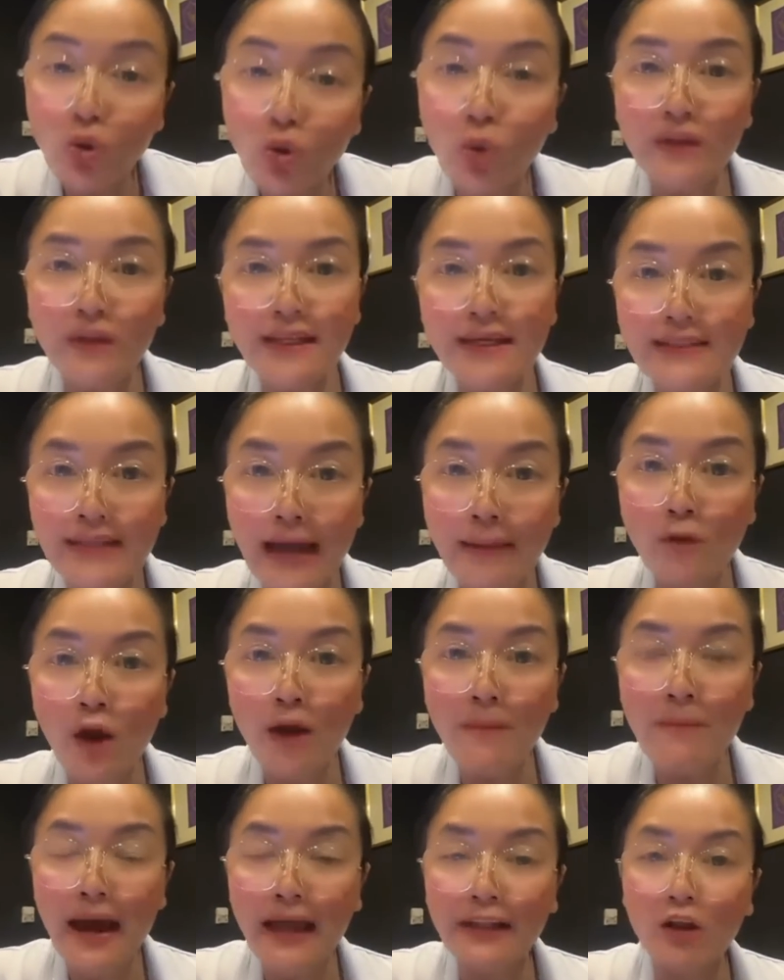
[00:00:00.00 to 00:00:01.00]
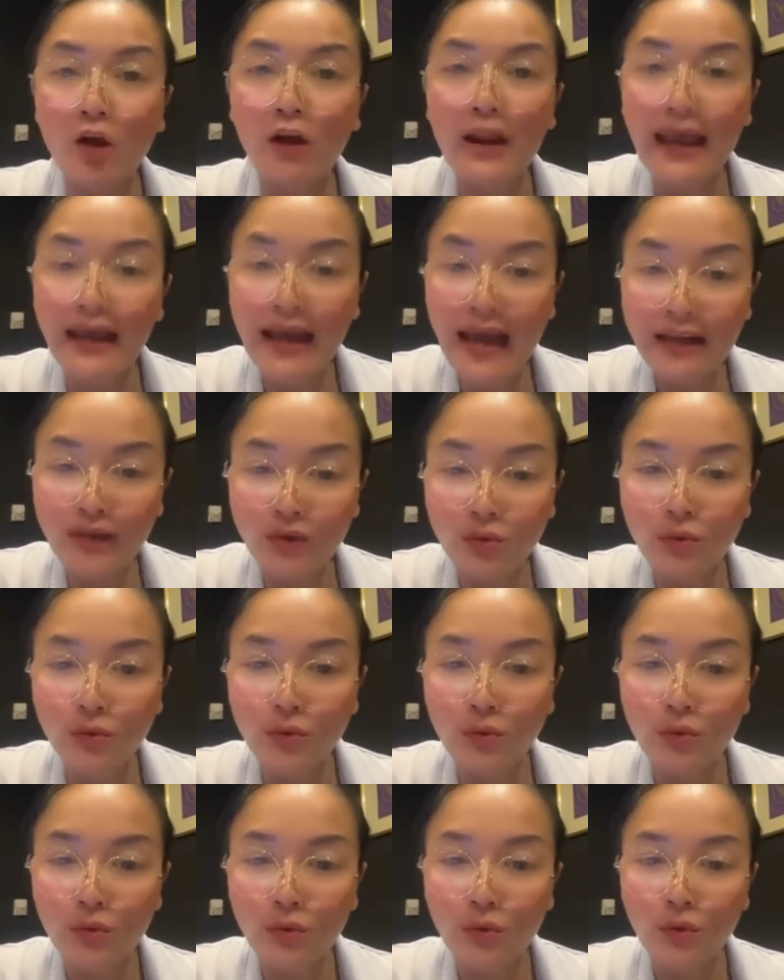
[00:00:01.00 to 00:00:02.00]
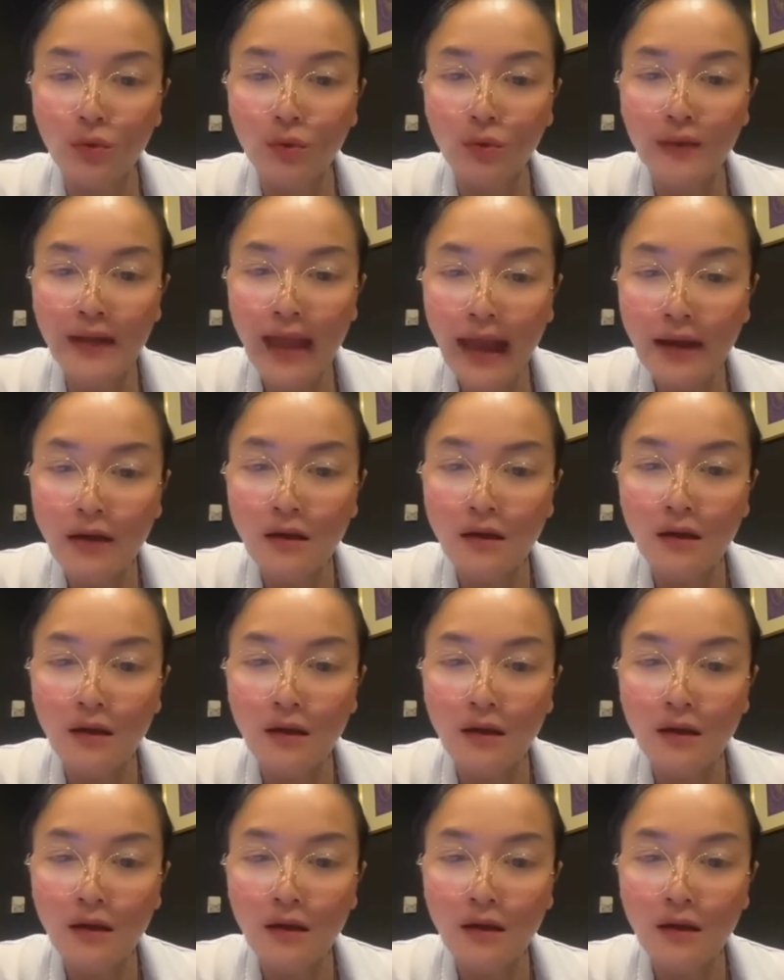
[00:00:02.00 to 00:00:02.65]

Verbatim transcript: ต้นทุนที่300บาทต่อแรงงานอยู่นะ